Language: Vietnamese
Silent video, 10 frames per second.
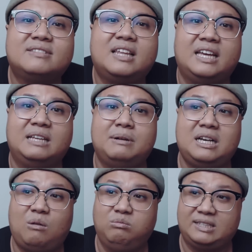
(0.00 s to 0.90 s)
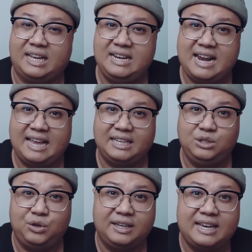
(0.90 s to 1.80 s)
thì mới không xảy ra
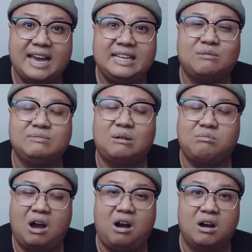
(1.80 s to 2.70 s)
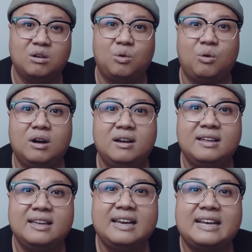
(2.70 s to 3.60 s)
những chuyện khác trong dòng họ của
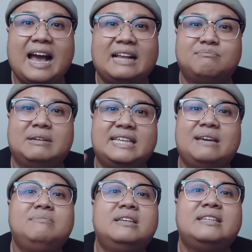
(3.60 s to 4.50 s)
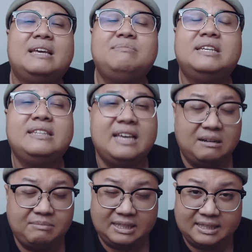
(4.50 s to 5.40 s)
cái anh mà chém chém chết
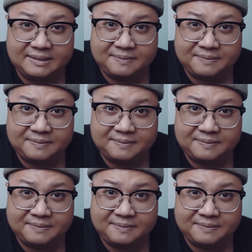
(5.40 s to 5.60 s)
vợ mình đó.